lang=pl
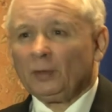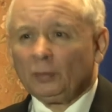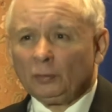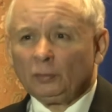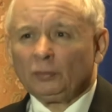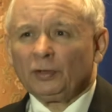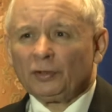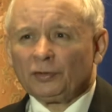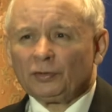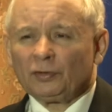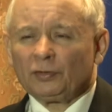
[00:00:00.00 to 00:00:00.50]
No
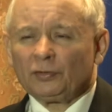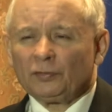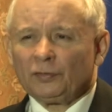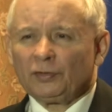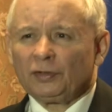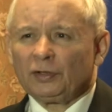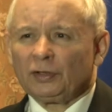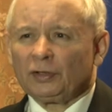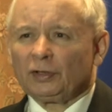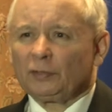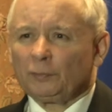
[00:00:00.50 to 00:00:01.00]
tu jest
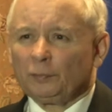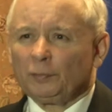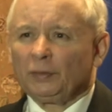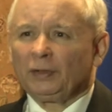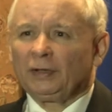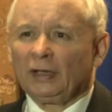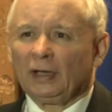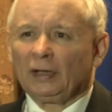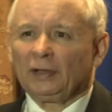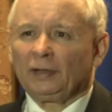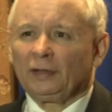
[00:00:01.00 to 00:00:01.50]
oczywiście też
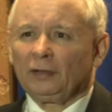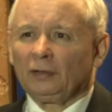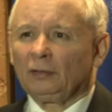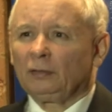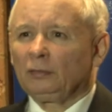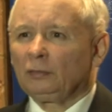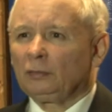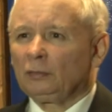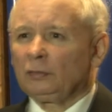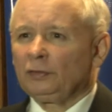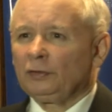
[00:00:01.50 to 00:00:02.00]
pytanie
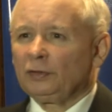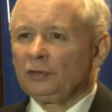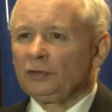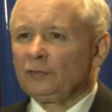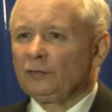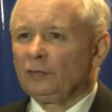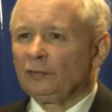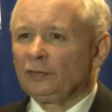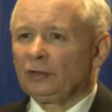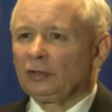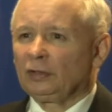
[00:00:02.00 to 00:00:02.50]
o
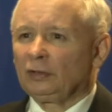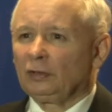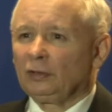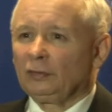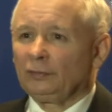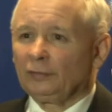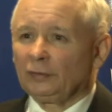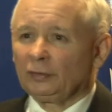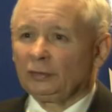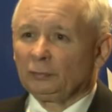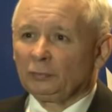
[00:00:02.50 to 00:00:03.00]
górnictwo
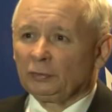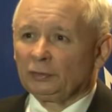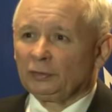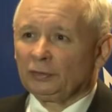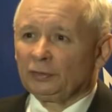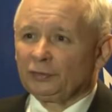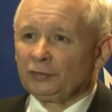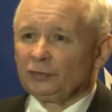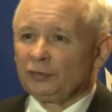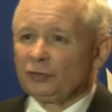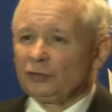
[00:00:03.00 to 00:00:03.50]
węglowe, no bo
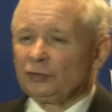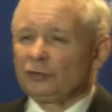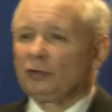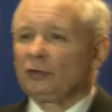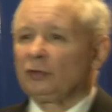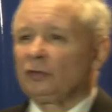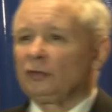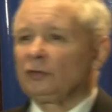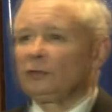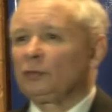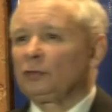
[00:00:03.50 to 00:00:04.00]
jest
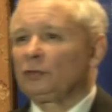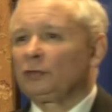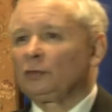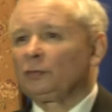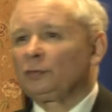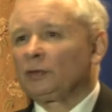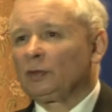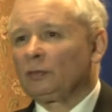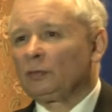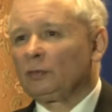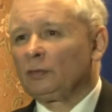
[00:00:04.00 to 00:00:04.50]
zniszczone w
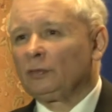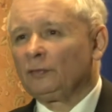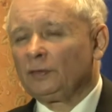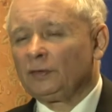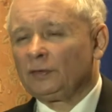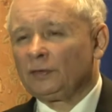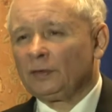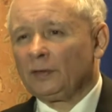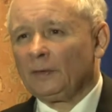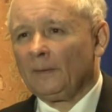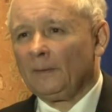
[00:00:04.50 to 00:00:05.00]
sposób
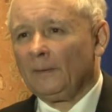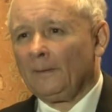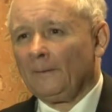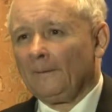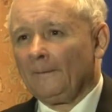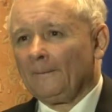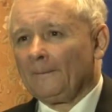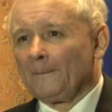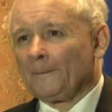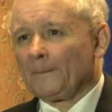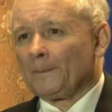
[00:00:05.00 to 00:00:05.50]
całkowicie
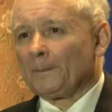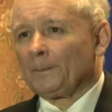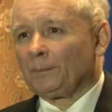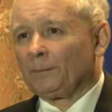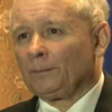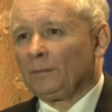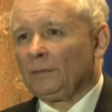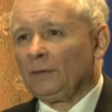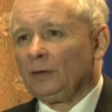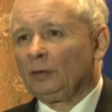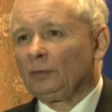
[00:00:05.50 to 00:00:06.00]

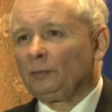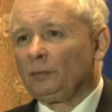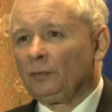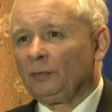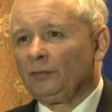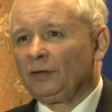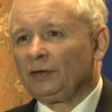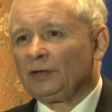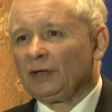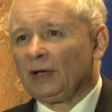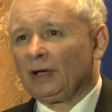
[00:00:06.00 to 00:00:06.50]

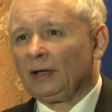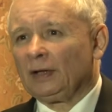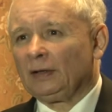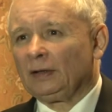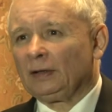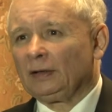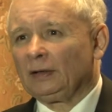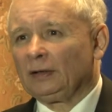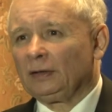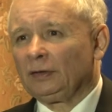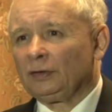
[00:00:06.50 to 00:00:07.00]

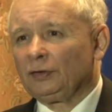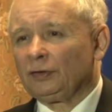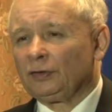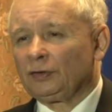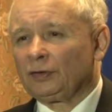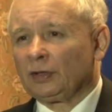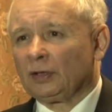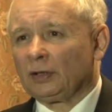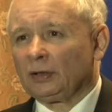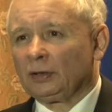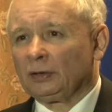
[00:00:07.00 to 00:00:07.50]
nieodpowiedzialny i
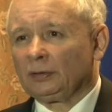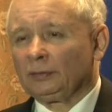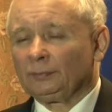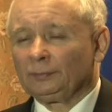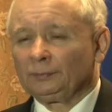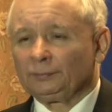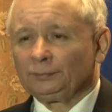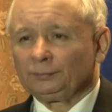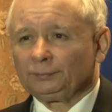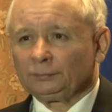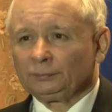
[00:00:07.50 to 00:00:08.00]
dzisiaj mm,